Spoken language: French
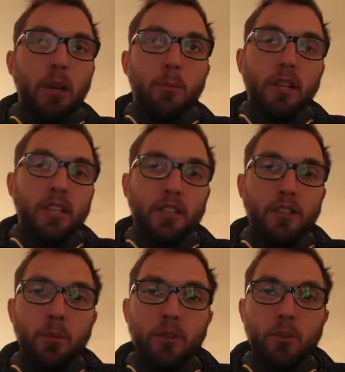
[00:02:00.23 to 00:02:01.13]
à la palette
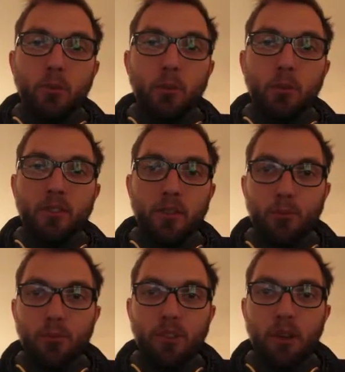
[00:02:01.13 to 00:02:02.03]
graphique parce que pour moi c'est
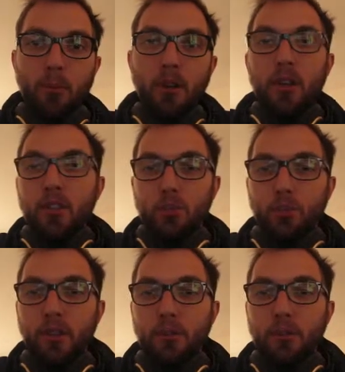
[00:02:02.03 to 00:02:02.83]
plus simple, j'ai plus